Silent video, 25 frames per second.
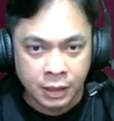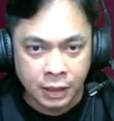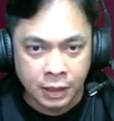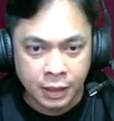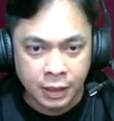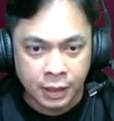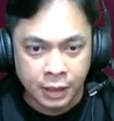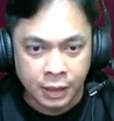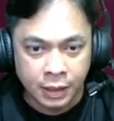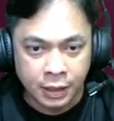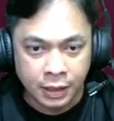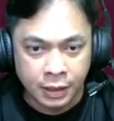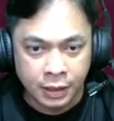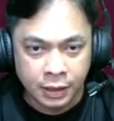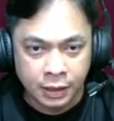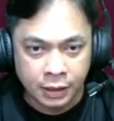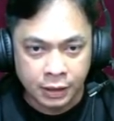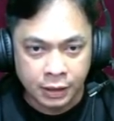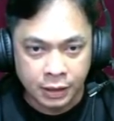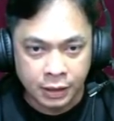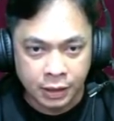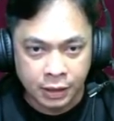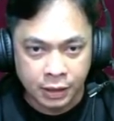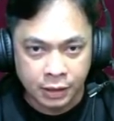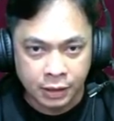uh,
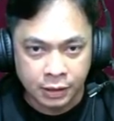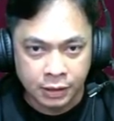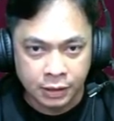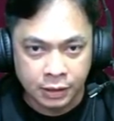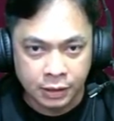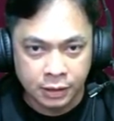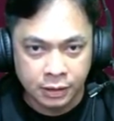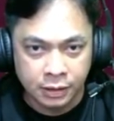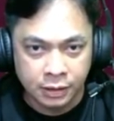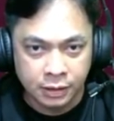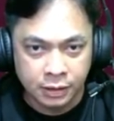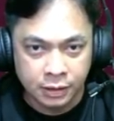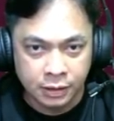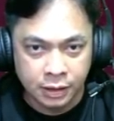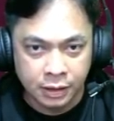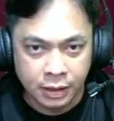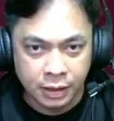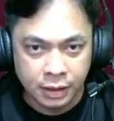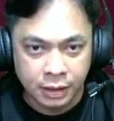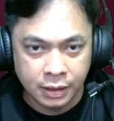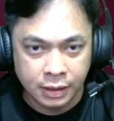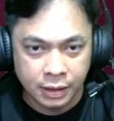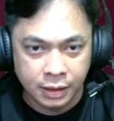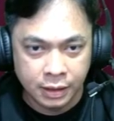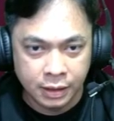grade
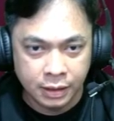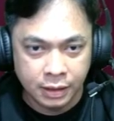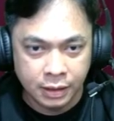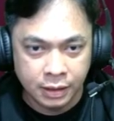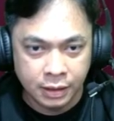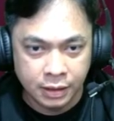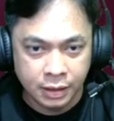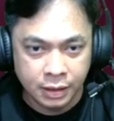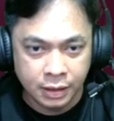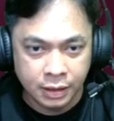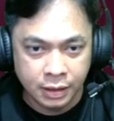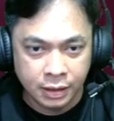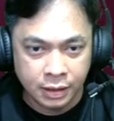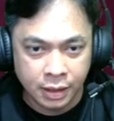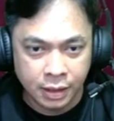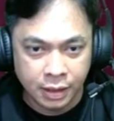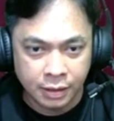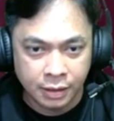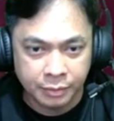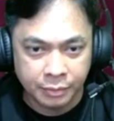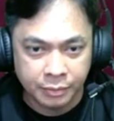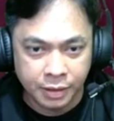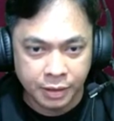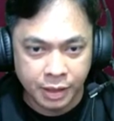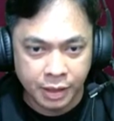ada ini
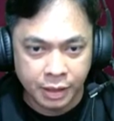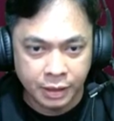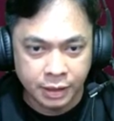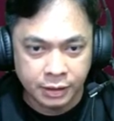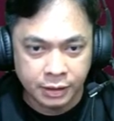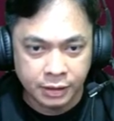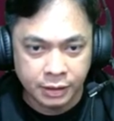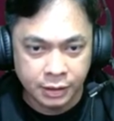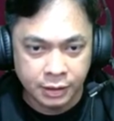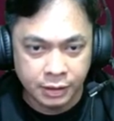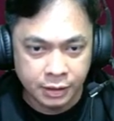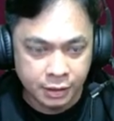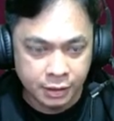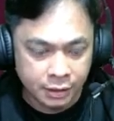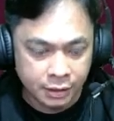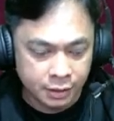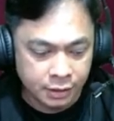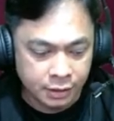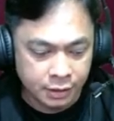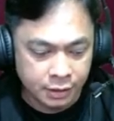kita naik sini